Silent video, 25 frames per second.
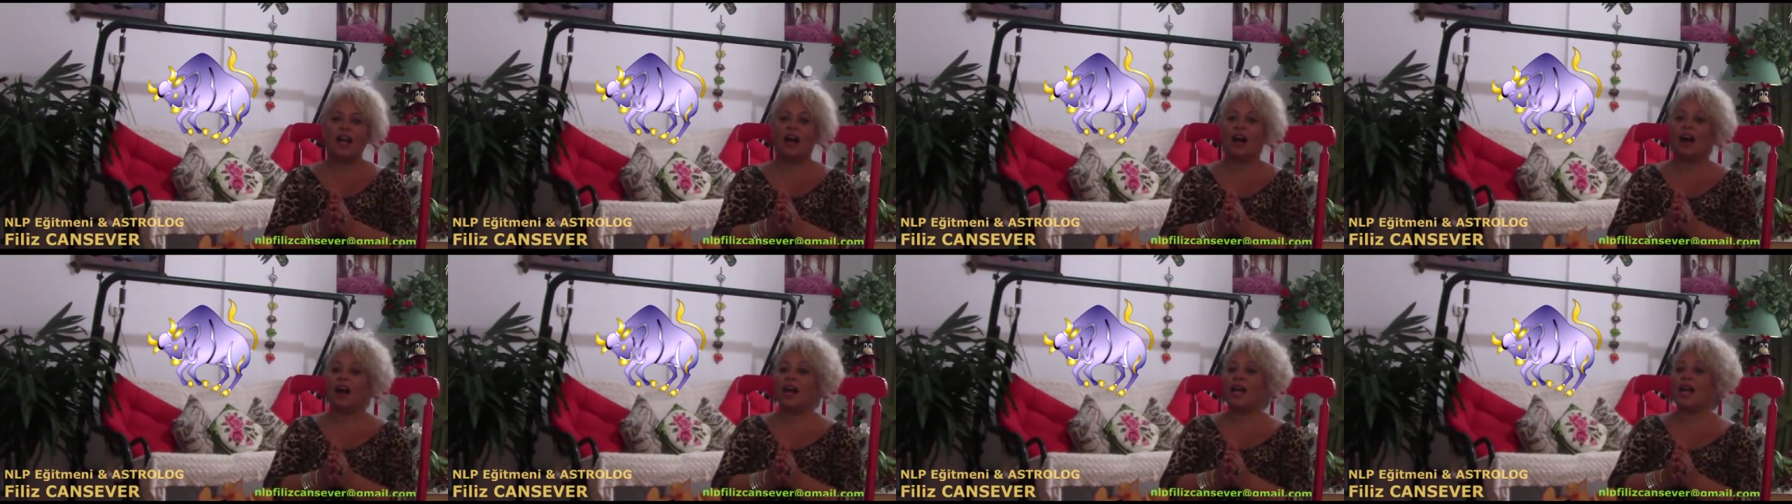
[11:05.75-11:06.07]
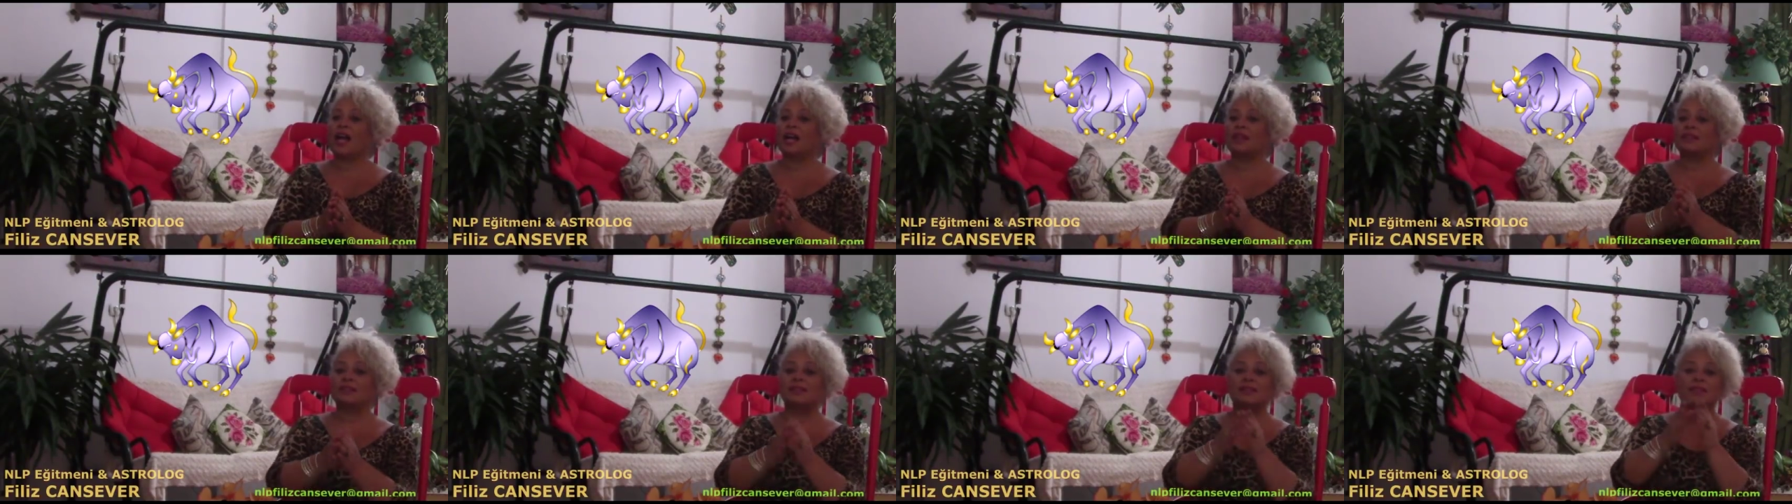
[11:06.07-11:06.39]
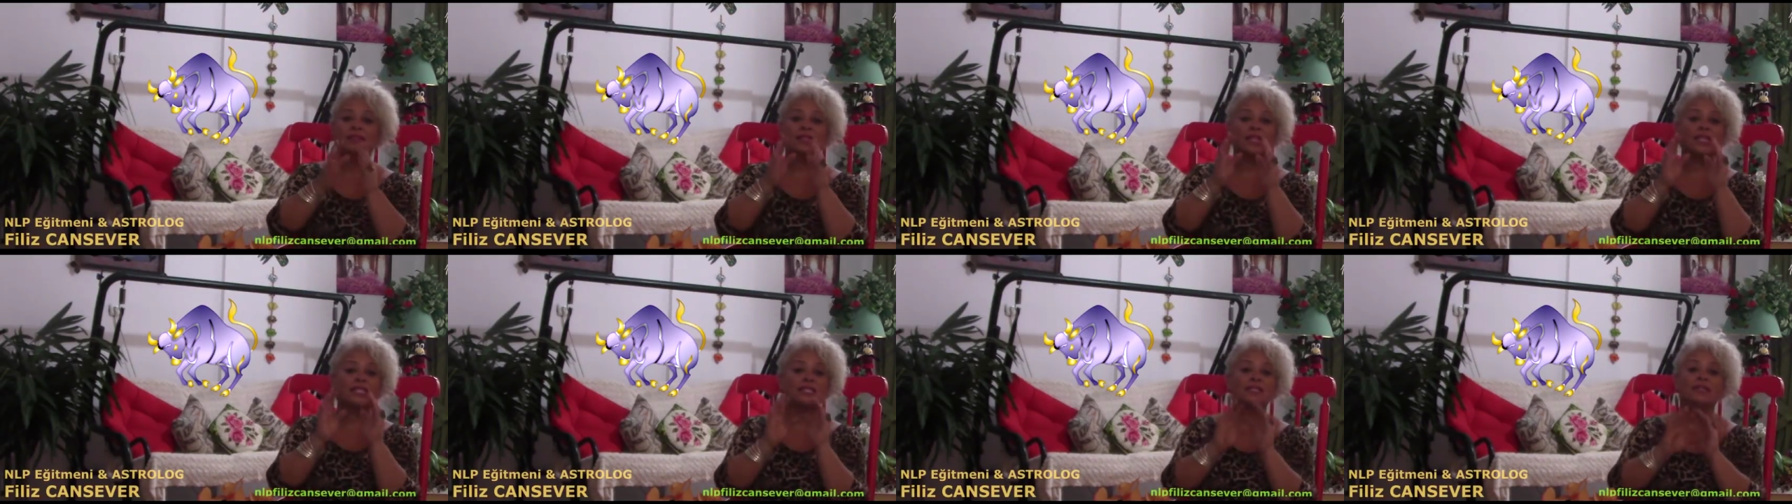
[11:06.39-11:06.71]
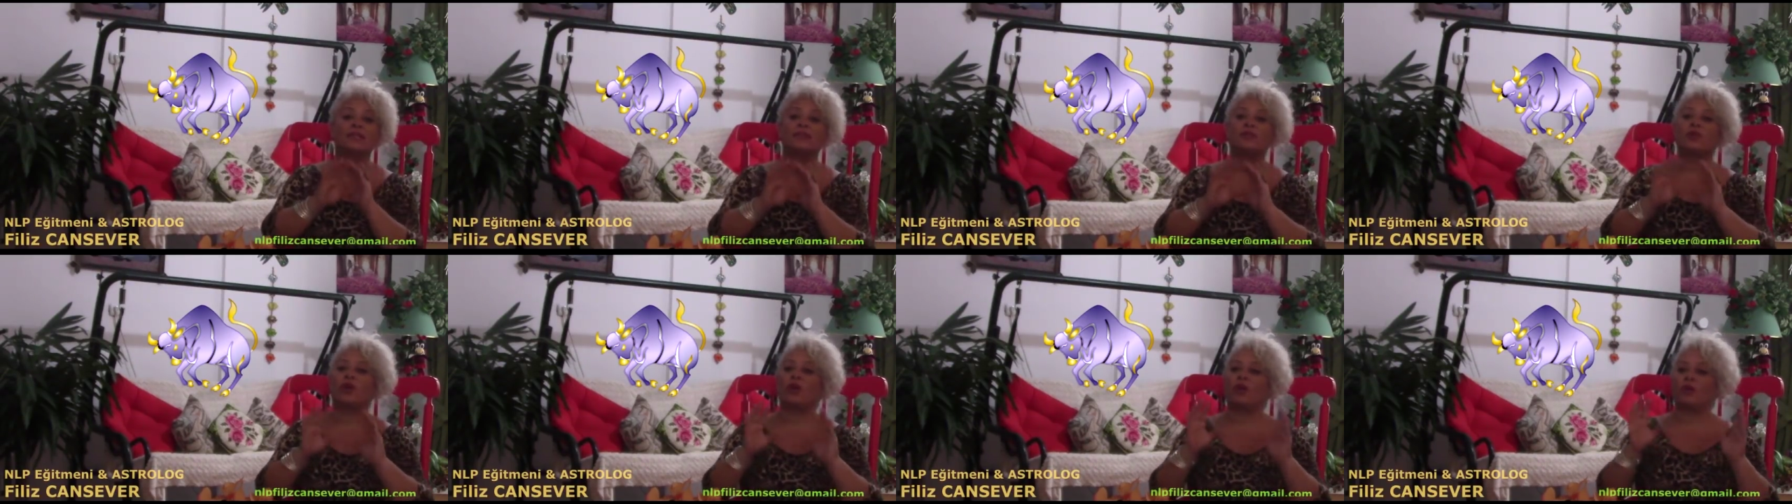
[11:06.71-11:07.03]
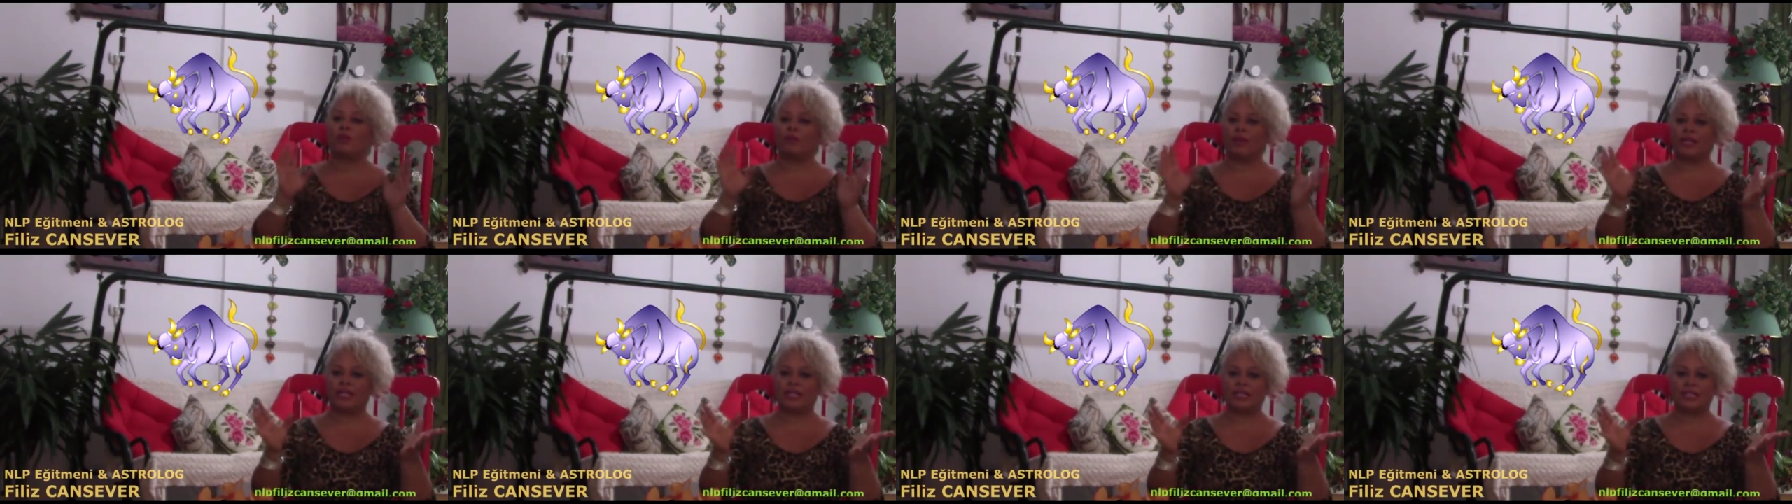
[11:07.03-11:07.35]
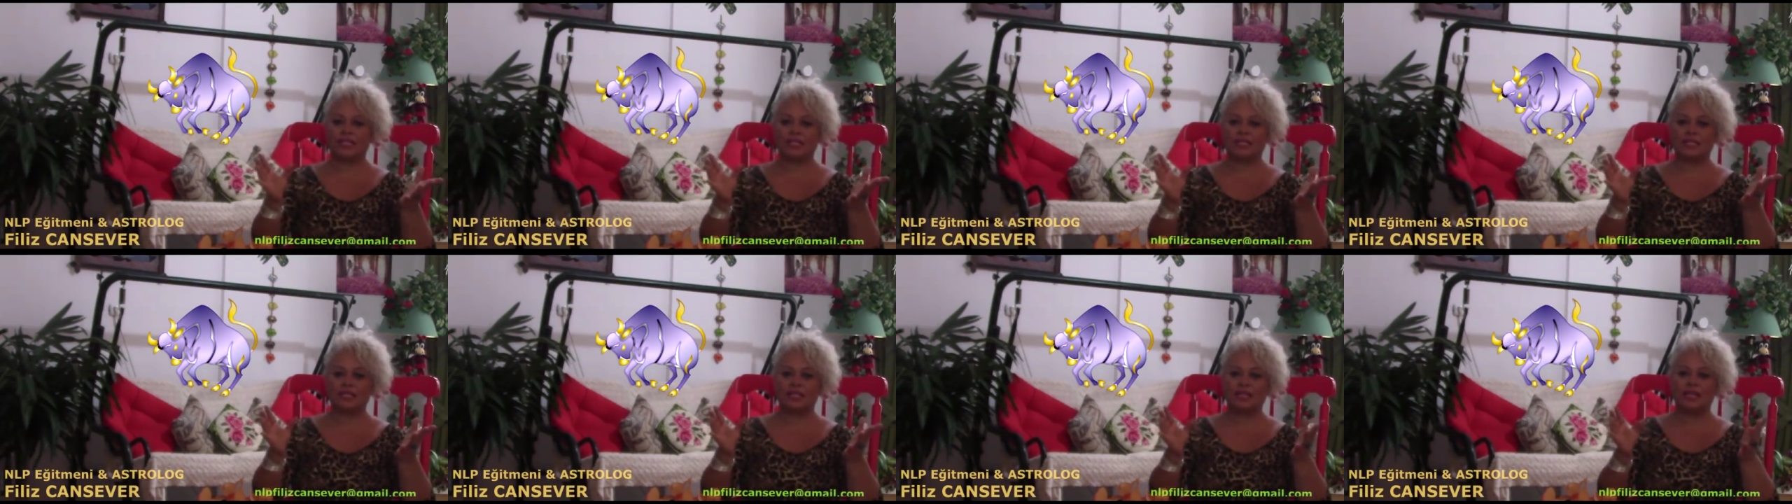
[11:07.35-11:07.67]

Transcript: Hayatı nasıl görmeniz,